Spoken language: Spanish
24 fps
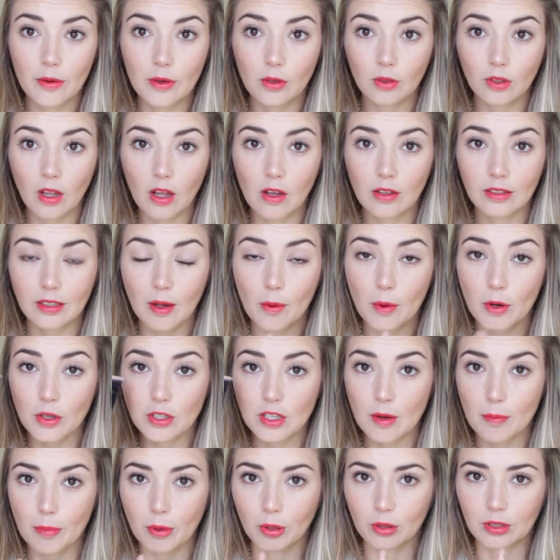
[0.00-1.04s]
había usado esa
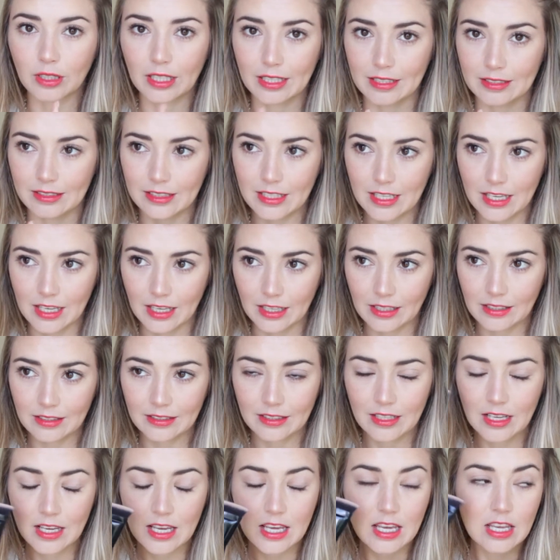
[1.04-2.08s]
brocha por tres días.
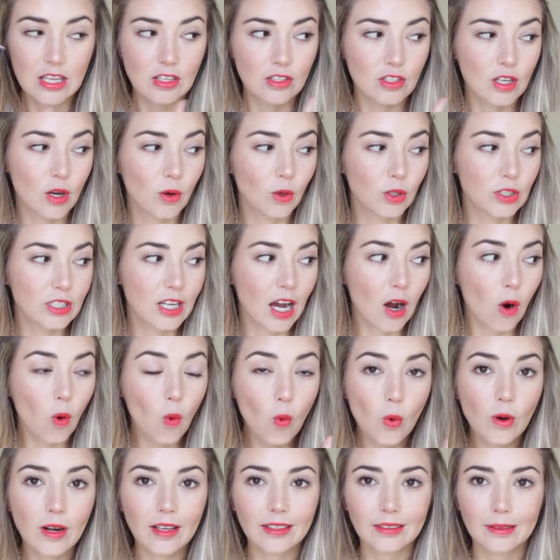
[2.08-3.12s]
Llevo ya
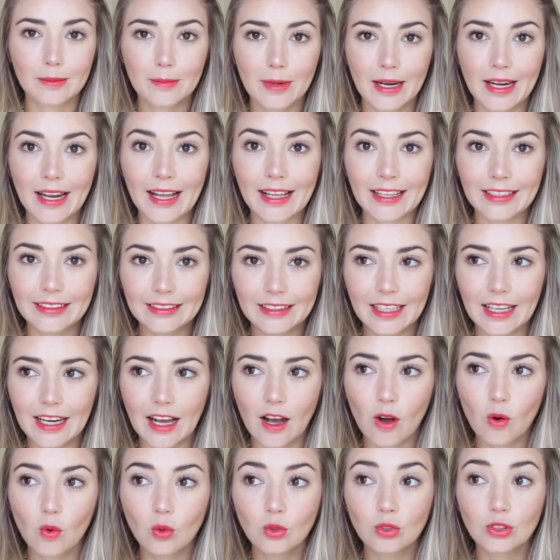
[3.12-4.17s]
una semana
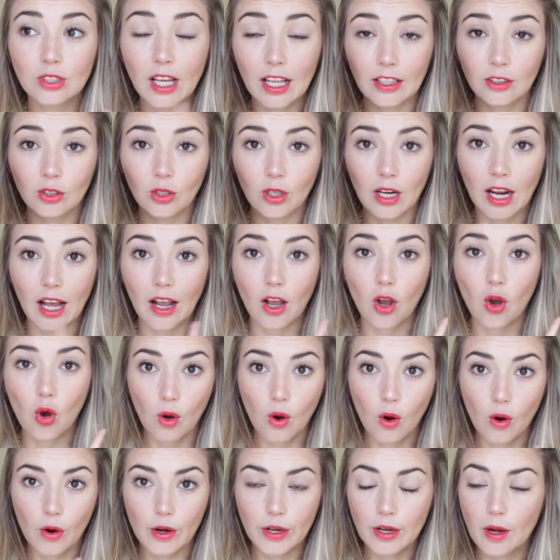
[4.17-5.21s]
entera usándola
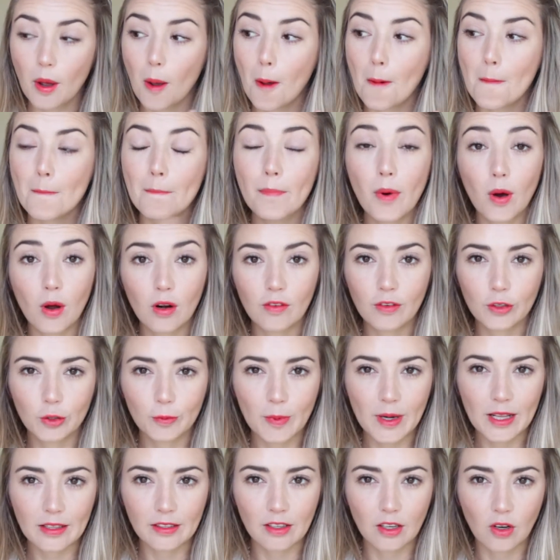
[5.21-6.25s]
con polvos
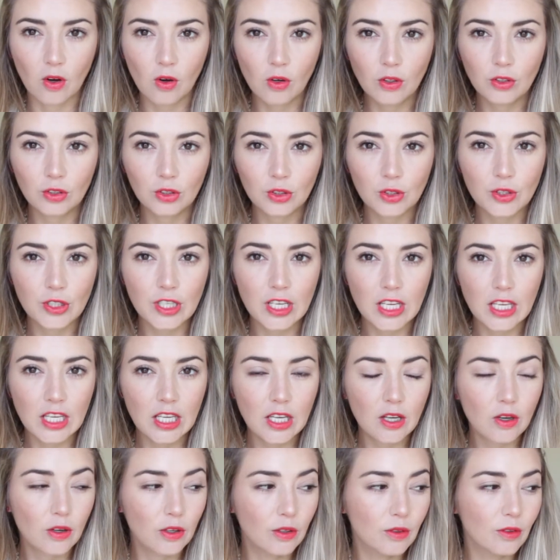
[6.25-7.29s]
para hacer contour
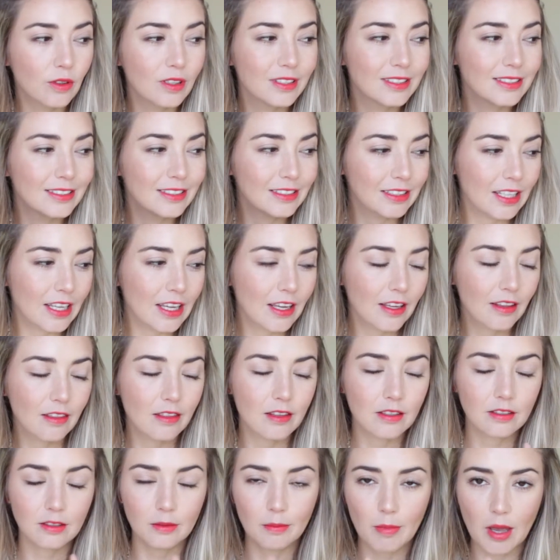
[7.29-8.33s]
y con un stick
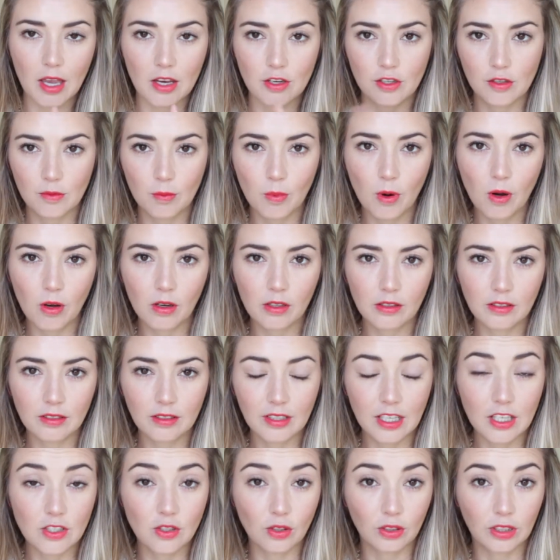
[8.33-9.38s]
de Smashbox
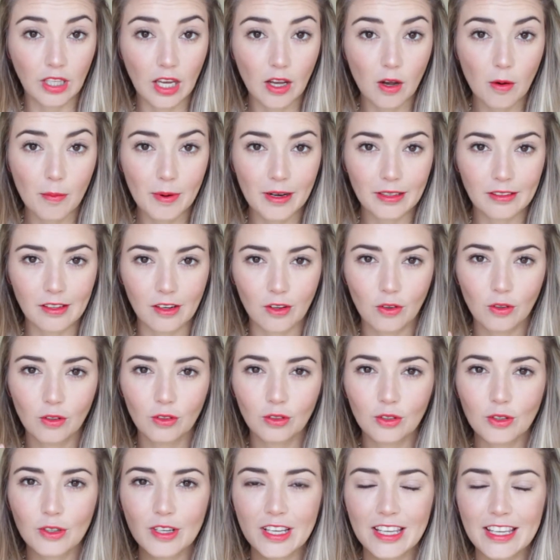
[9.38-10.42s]
que yo tengo para hacer
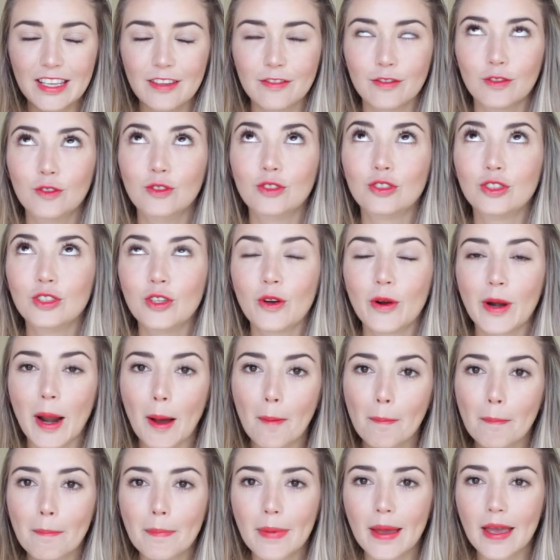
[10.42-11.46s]
contour y
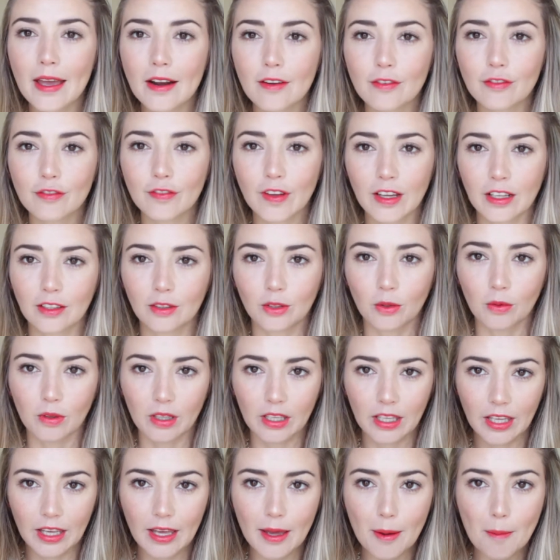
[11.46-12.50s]
funciona perfecto.
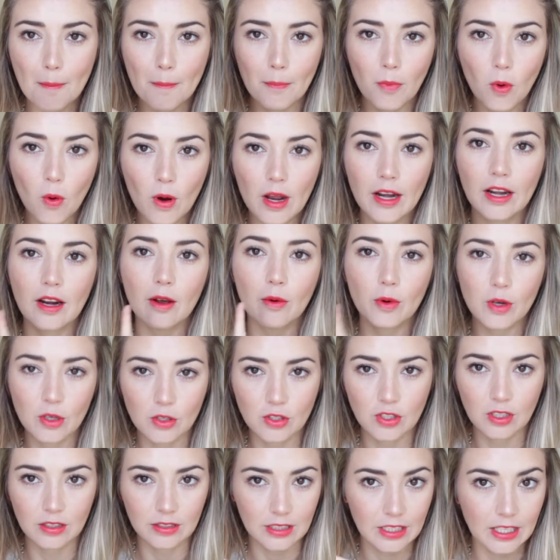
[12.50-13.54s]
Qué buena
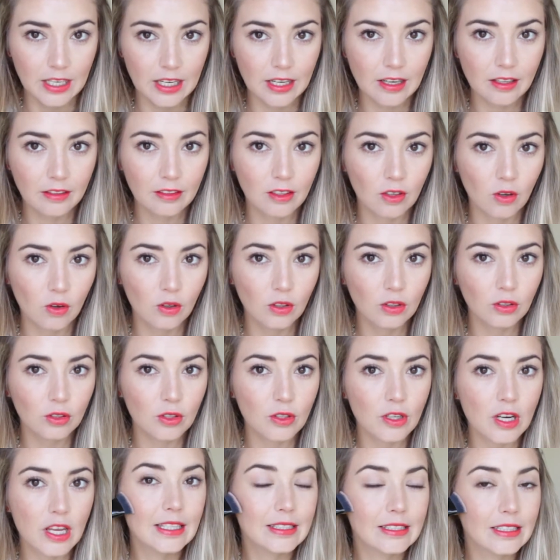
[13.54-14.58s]
brocha. Si quieren hacer
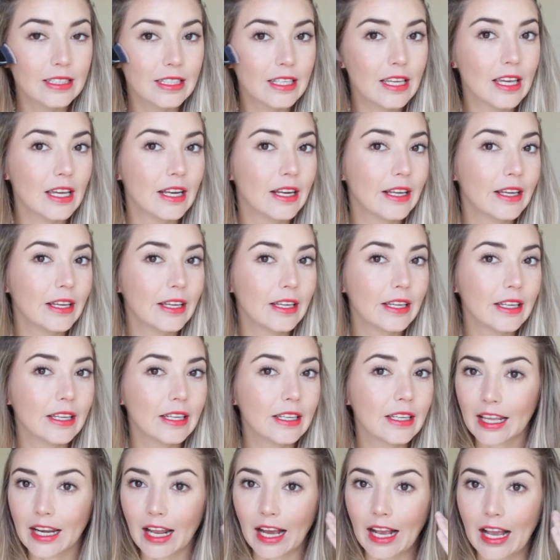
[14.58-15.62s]
contour y si quieren
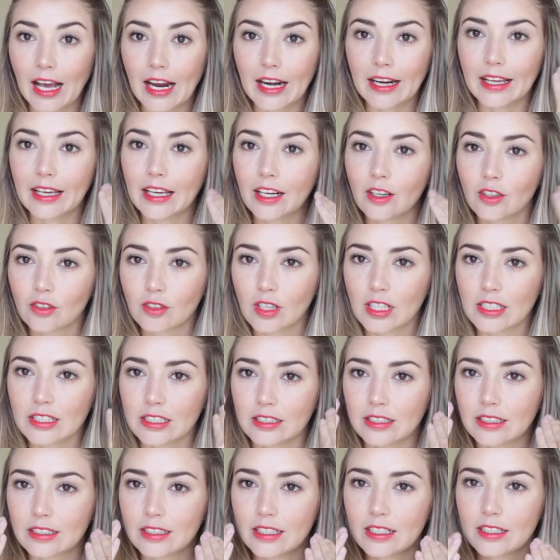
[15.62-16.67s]
que la cara y que los
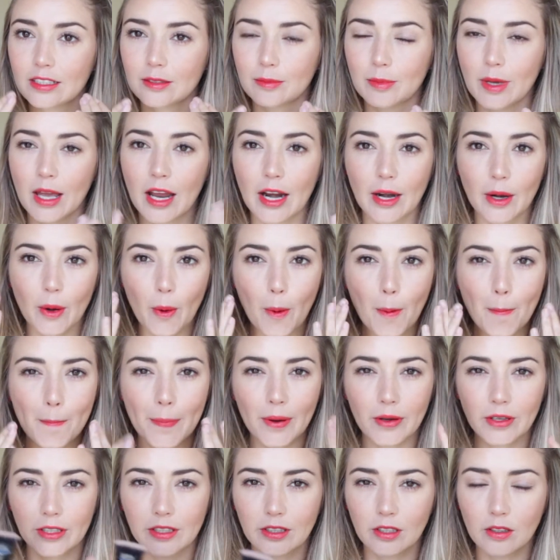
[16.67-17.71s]
cachetes se les vean un
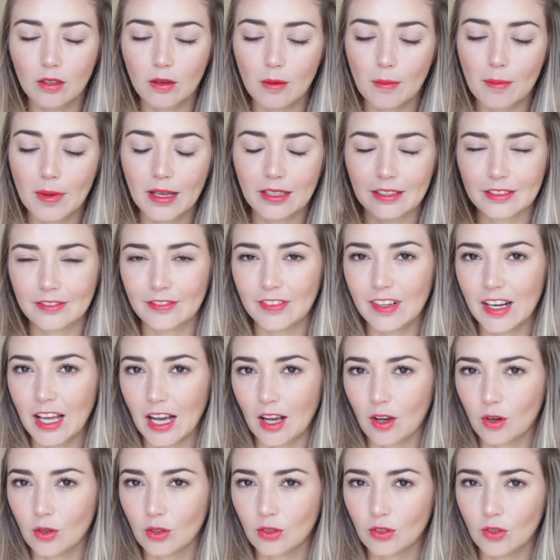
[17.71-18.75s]
poquito más
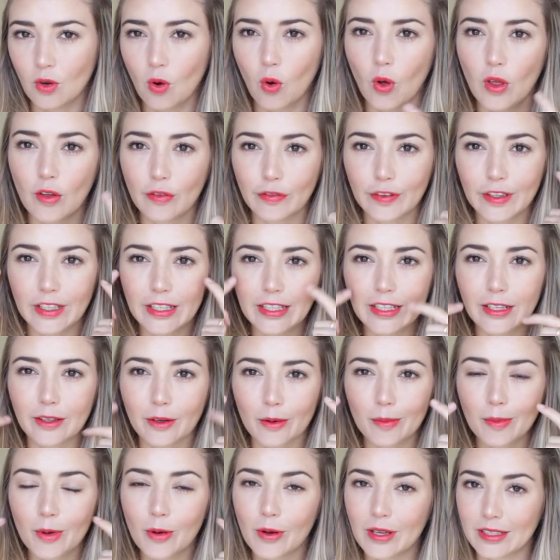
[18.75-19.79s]
flacos o definir
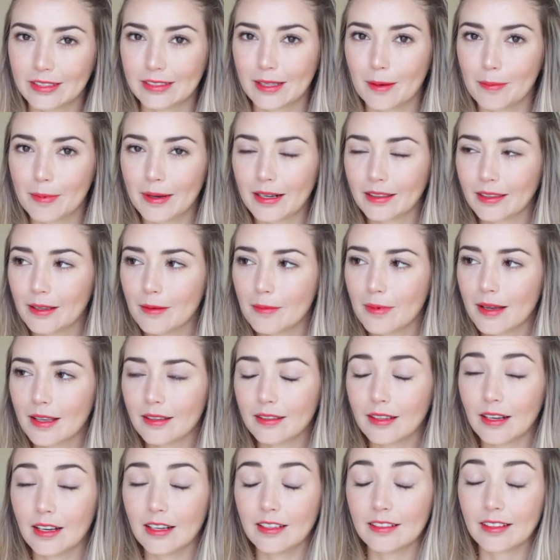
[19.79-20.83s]
como esta parte
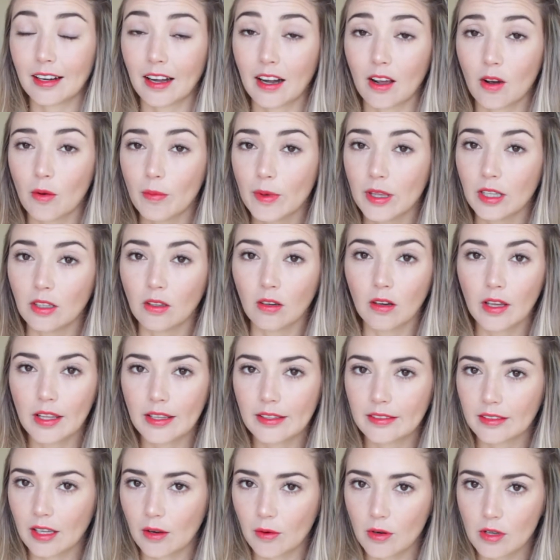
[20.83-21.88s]
más, les recomiendo
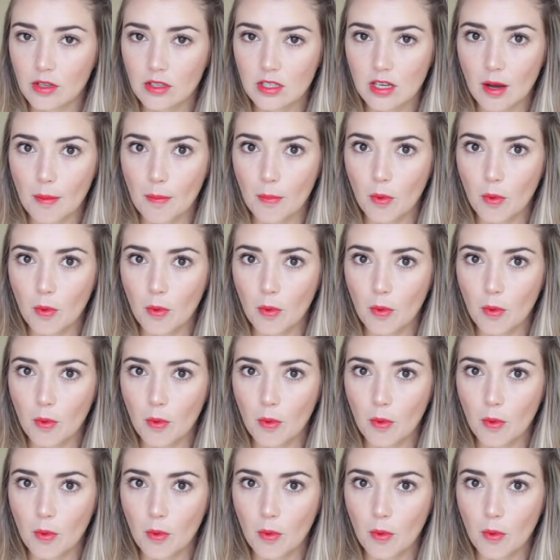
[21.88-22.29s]
esta brocha